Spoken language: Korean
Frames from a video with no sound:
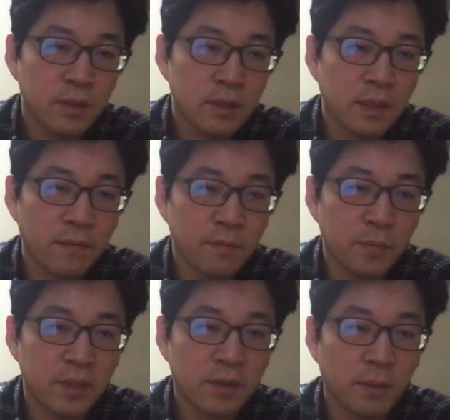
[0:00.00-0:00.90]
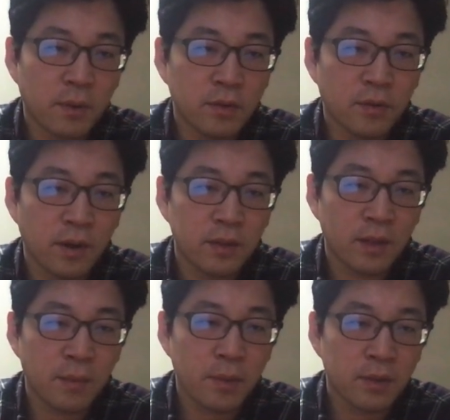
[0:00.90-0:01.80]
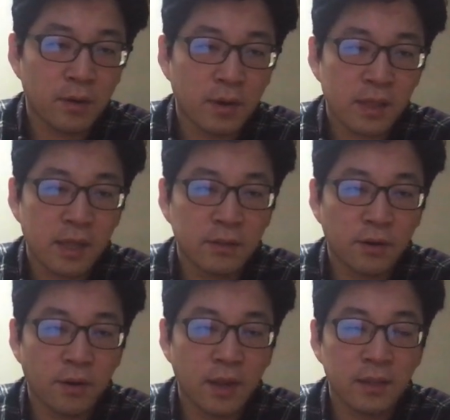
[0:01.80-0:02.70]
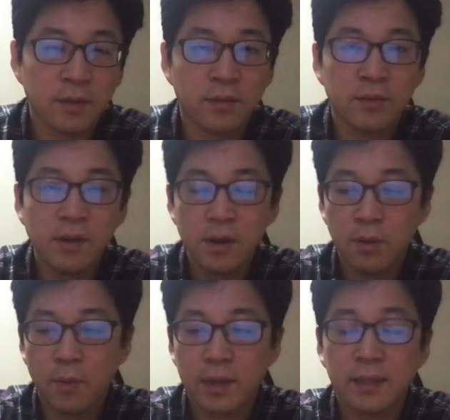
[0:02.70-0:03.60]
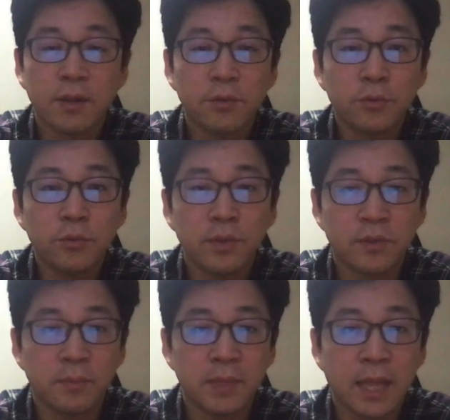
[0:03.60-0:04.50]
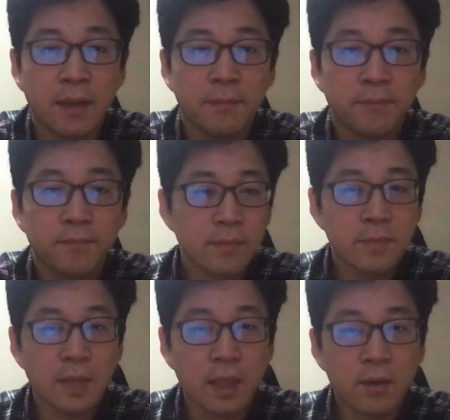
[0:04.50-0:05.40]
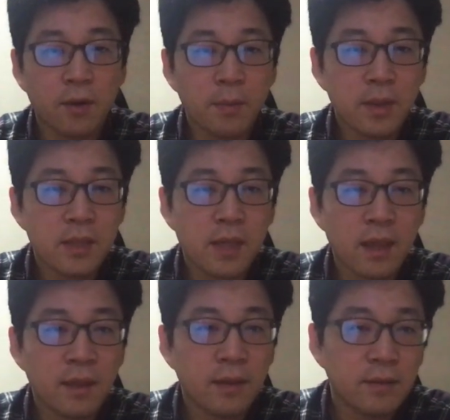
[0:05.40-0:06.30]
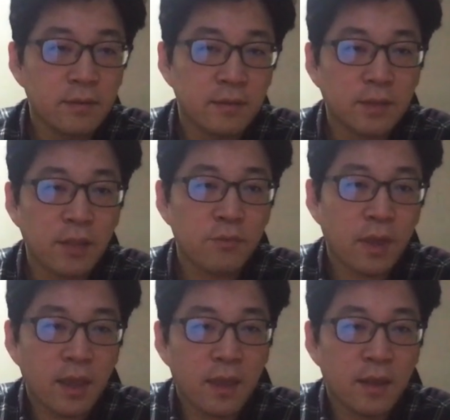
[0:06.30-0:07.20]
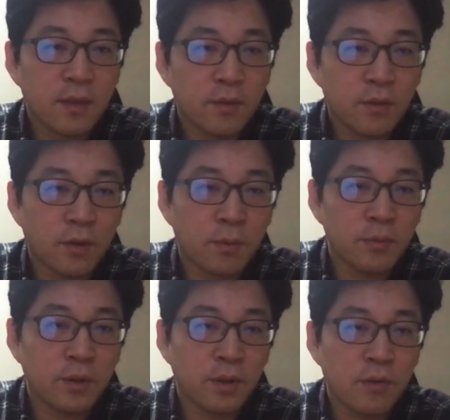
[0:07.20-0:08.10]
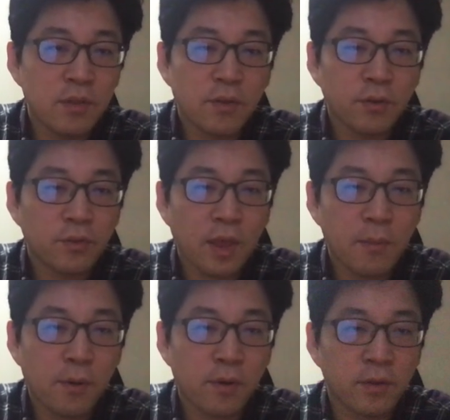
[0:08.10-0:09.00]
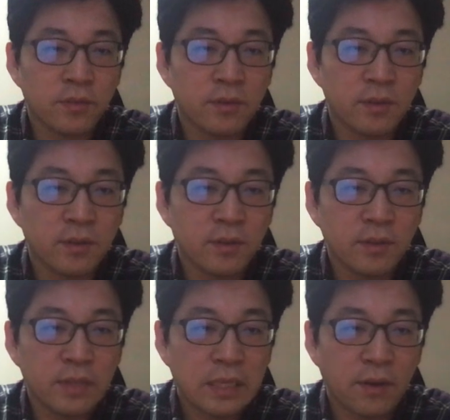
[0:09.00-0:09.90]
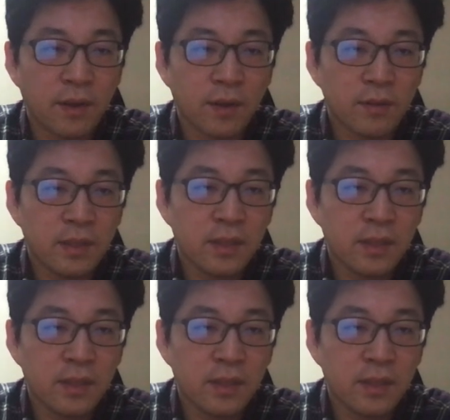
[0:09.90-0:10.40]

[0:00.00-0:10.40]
df midterm 컨트롤 엔터 하면 이렇게 잘 들어가 있는 것을 확인할 수 있습니다. 네, 그러면 이제 나중에 여러분들이 퀴즈로서 해볼 것은 이거예요.